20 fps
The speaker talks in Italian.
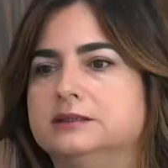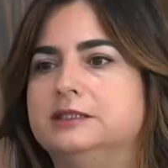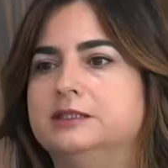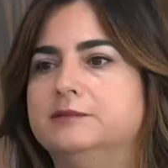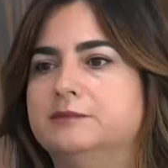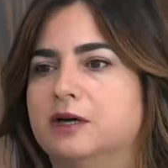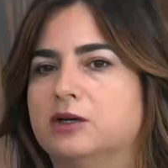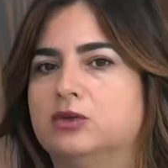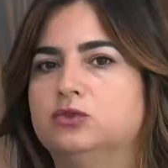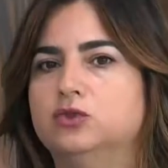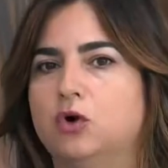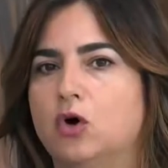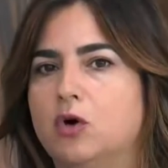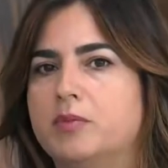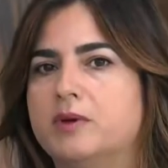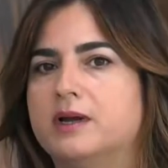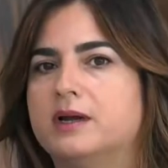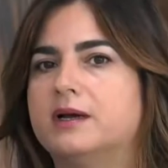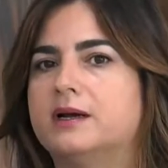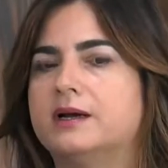di
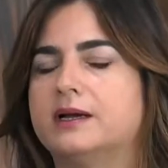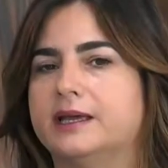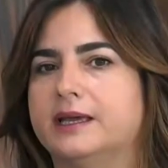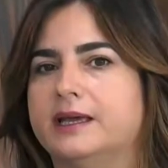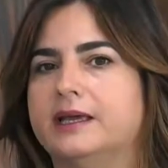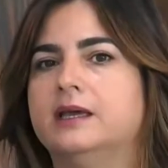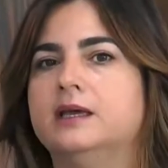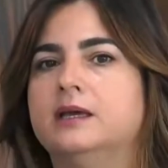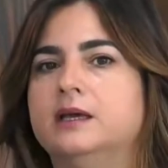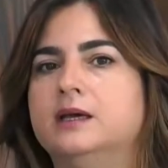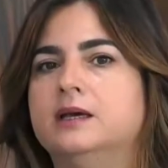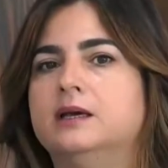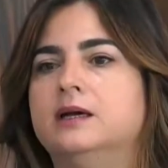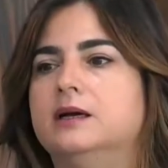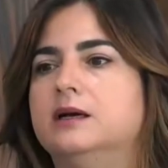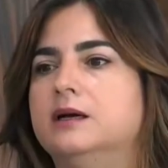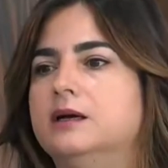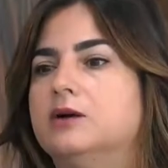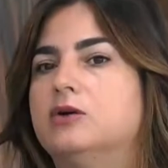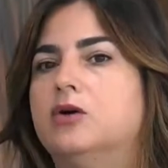manodopera che,
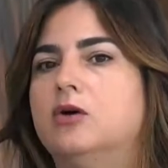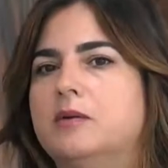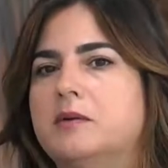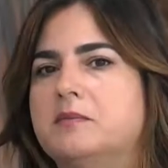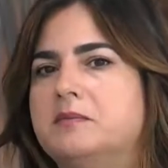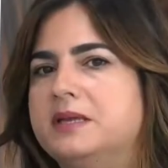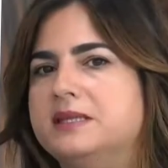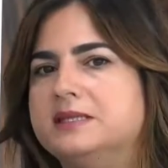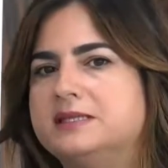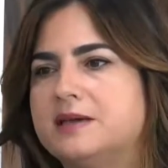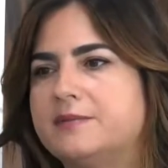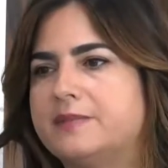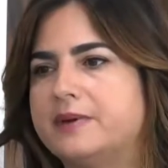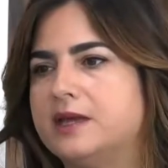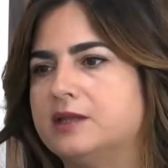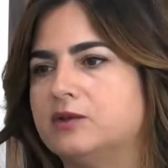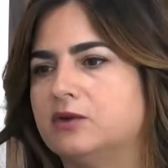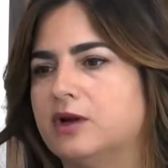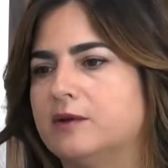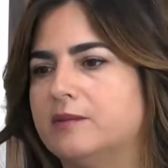eh, come ben
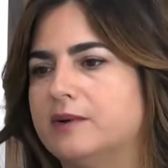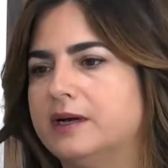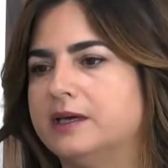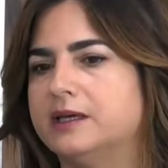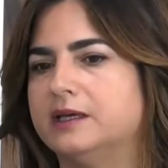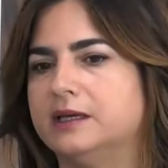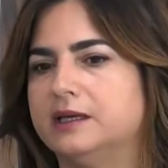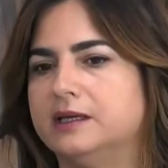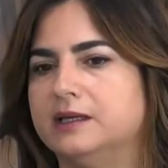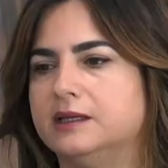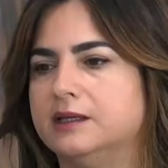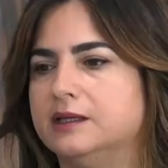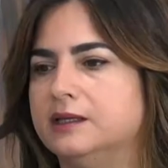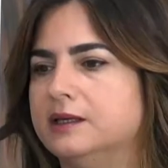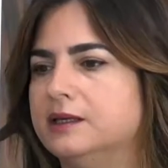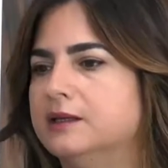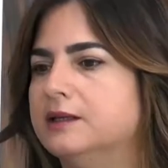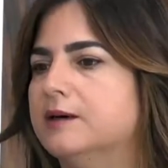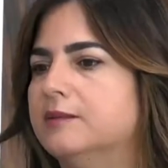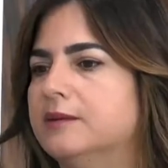sapete, oramai eh,
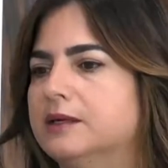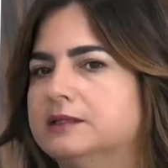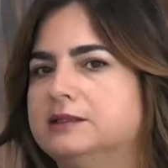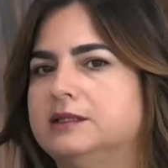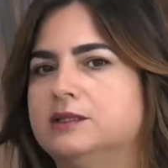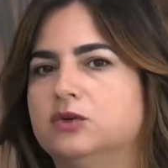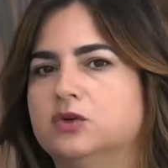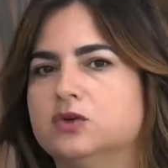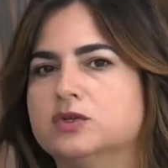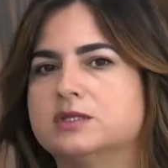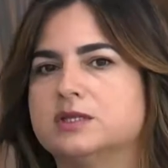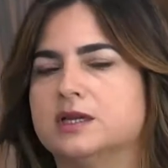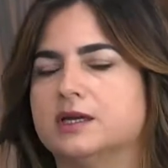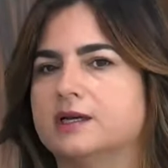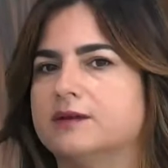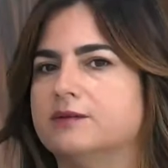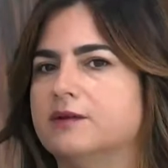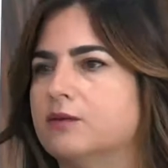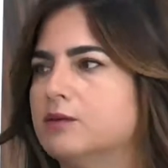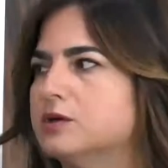da parte nostra
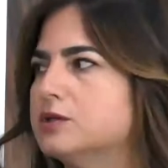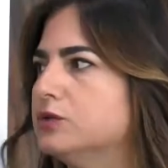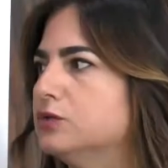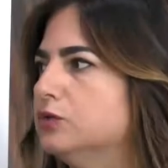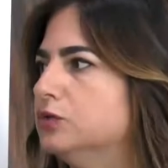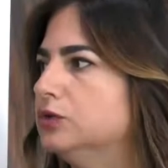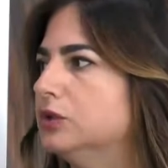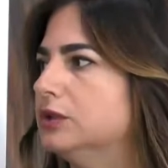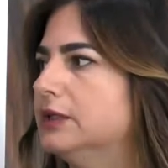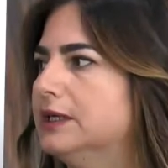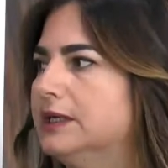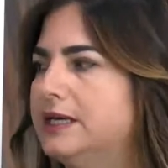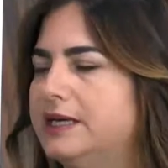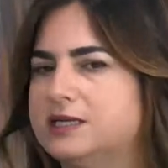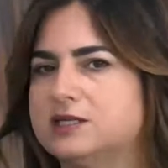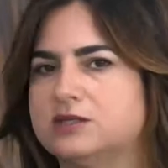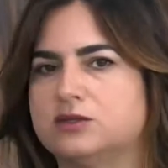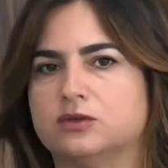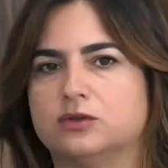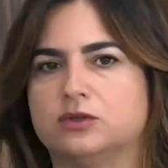arriva quasi tutto
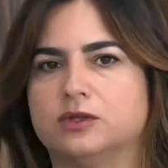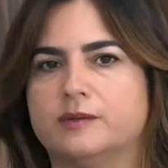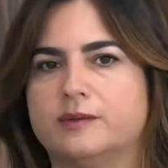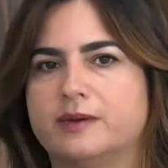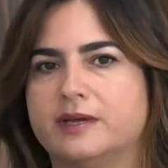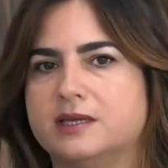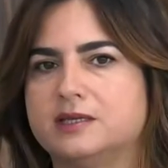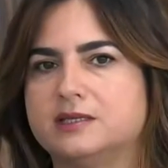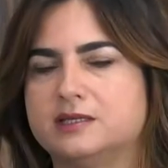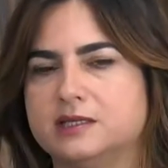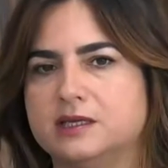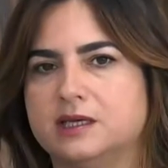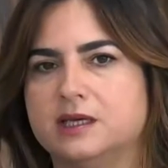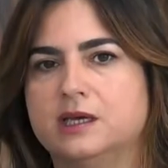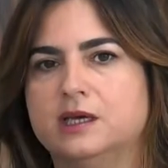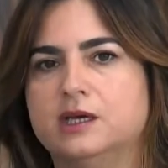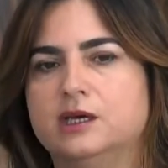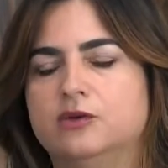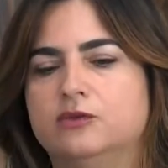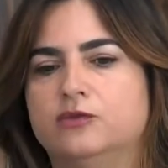dall'estero, da paesi
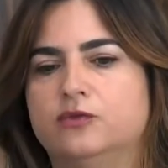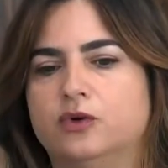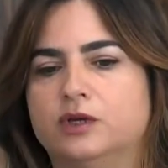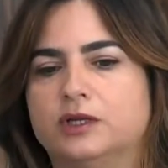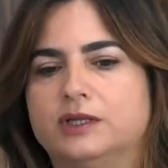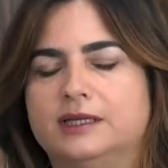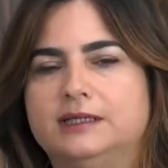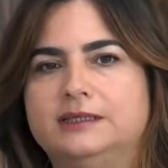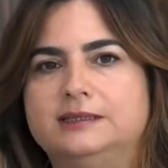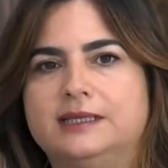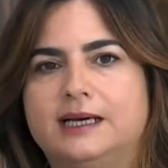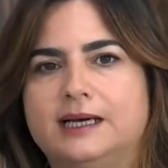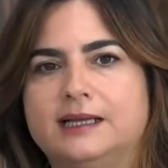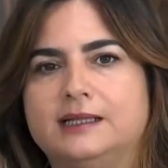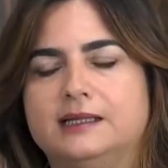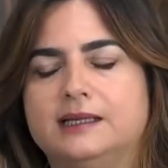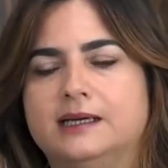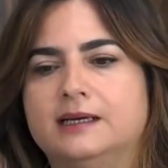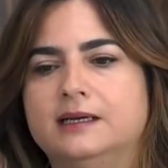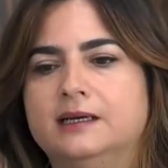fuori
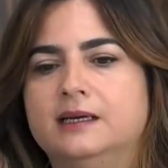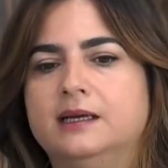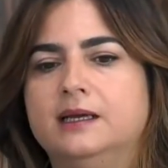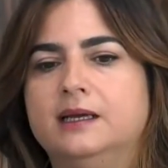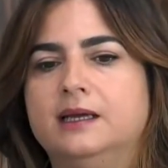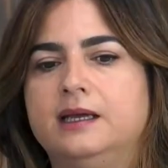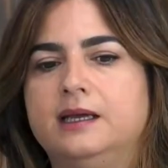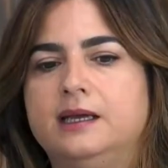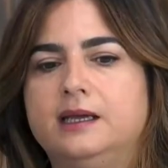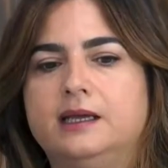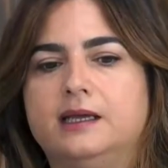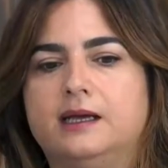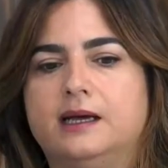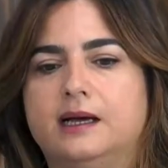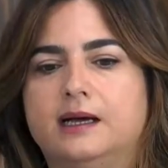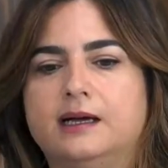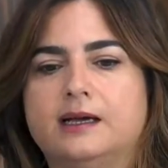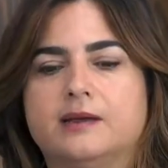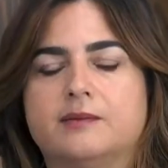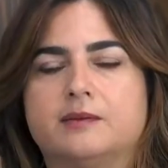dall'Italia e
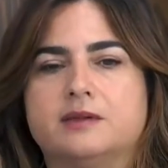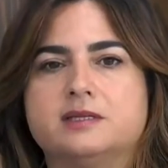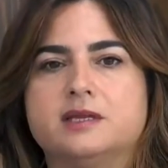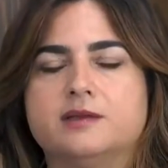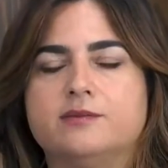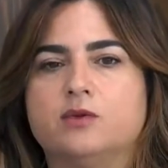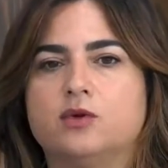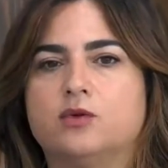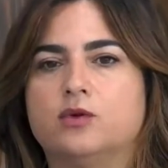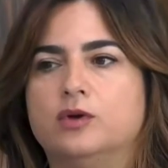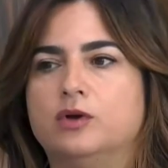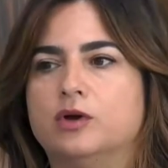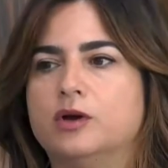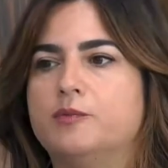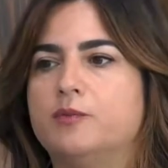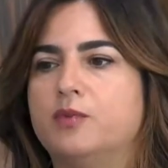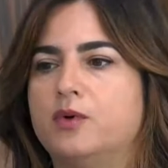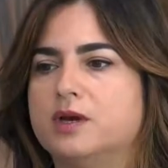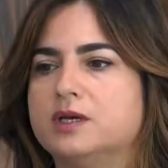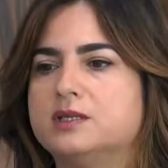anche per esempio quello che
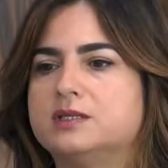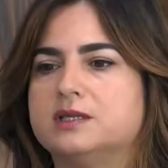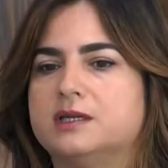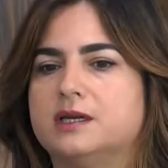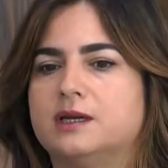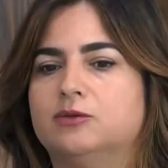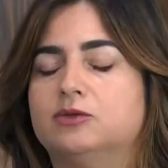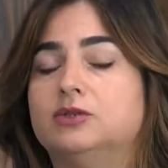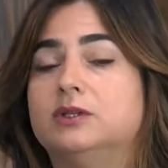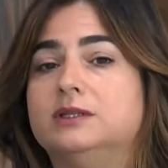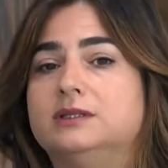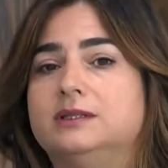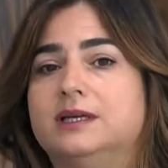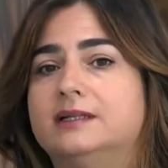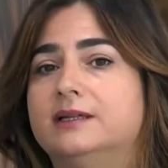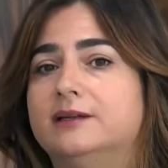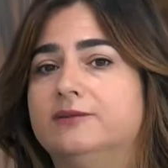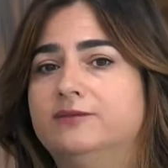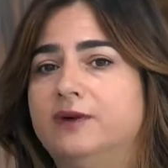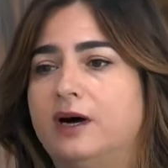può essere la modalità
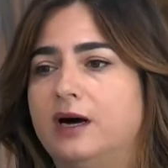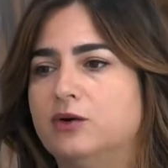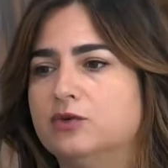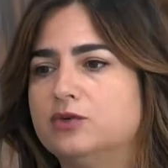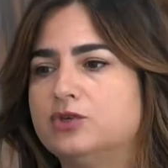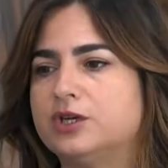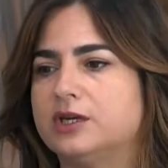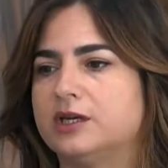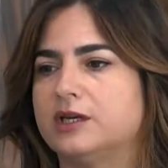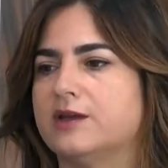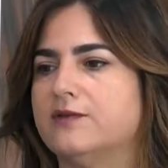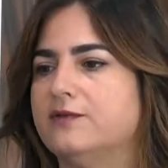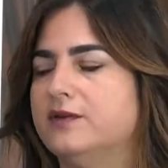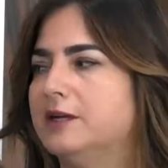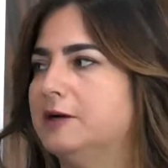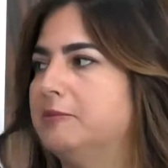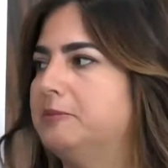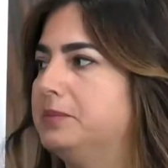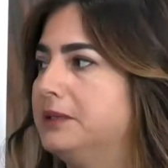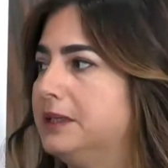del voucher che
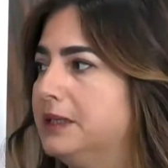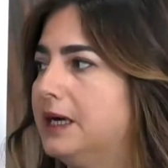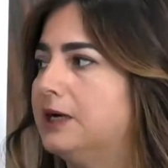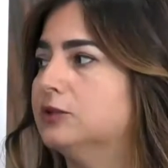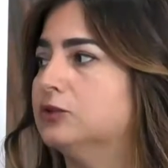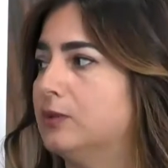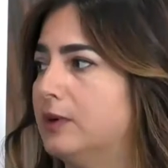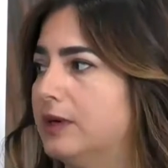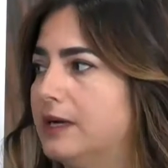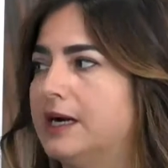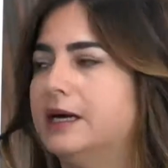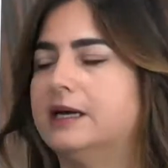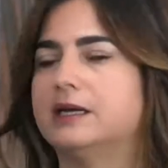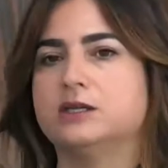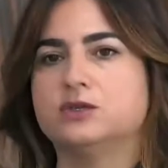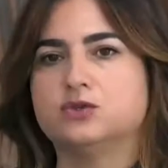viene applicato magari